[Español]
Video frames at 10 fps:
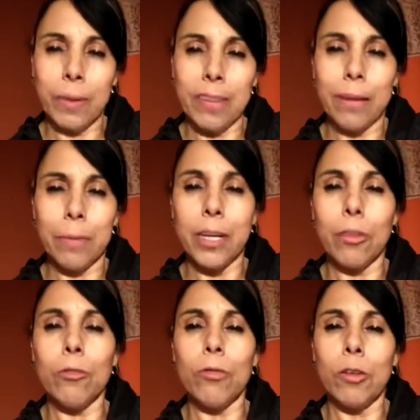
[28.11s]

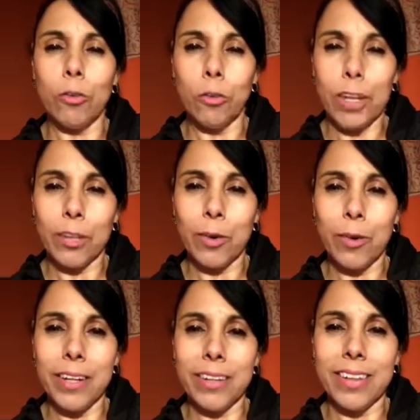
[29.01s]
pensamientos, nuestros
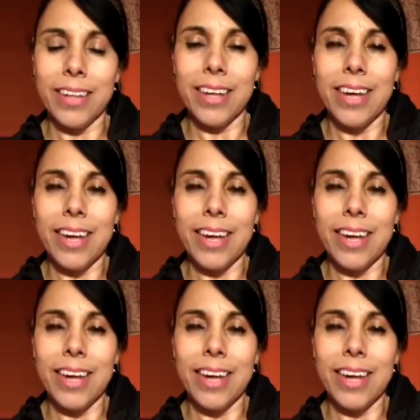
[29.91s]
corazones